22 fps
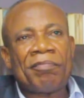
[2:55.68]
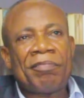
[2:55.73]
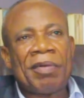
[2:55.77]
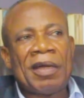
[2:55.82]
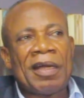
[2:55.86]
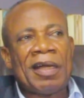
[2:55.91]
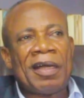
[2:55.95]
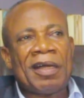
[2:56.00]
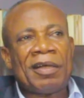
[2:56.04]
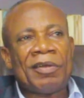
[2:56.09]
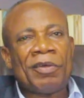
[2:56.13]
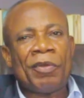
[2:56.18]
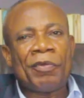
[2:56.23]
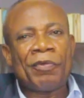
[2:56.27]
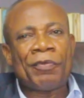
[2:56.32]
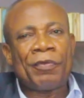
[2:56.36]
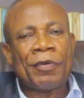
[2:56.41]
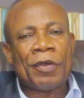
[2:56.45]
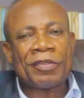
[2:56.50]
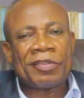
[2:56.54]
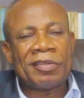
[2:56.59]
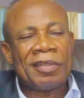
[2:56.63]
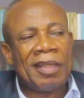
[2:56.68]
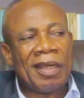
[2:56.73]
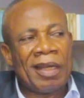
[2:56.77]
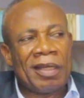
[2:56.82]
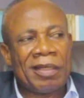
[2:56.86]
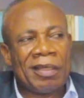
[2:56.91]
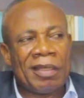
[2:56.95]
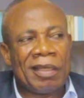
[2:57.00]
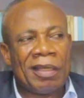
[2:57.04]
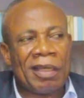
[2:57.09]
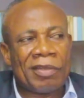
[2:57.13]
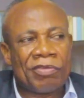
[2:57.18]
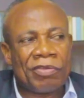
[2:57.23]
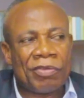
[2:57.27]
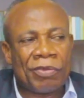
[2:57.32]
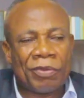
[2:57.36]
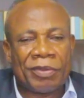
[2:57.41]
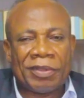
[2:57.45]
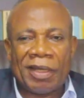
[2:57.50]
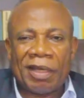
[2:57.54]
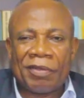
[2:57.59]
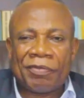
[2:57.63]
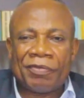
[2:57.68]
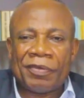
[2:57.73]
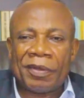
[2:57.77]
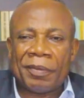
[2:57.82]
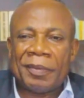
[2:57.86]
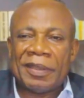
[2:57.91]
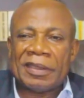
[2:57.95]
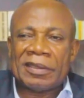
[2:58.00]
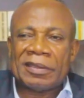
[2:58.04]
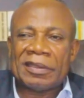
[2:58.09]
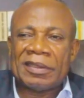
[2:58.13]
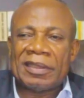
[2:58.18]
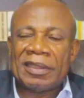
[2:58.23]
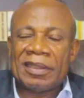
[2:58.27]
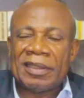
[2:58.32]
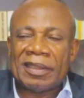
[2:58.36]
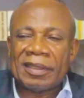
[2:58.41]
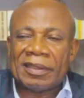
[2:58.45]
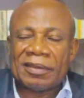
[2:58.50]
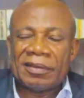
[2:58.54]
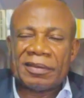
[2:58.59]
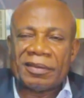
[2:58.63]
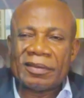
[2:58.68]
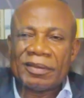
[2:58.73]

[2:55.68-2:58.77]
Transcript: par les forces de la négation et de la fermeture,